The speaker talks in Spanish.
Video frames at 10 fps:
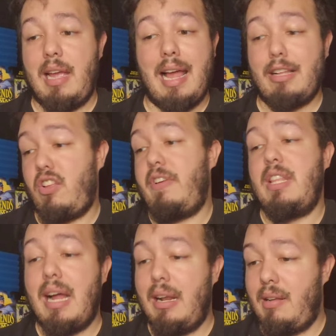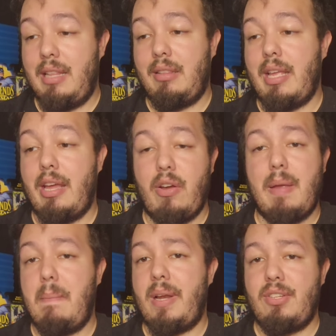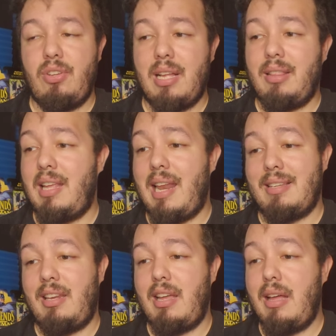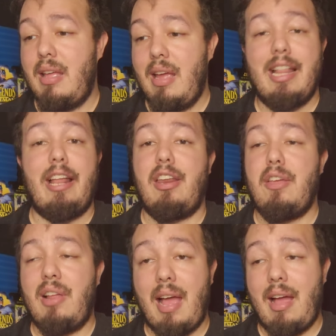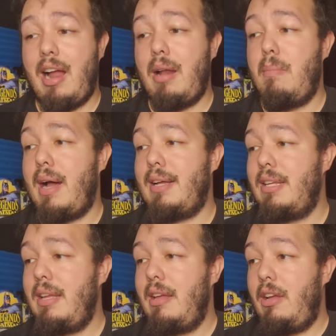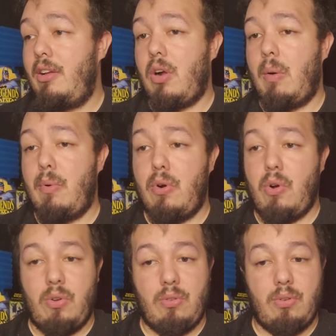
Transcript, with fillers: El acto final entero impresionante. La escena en el río de las almas. Como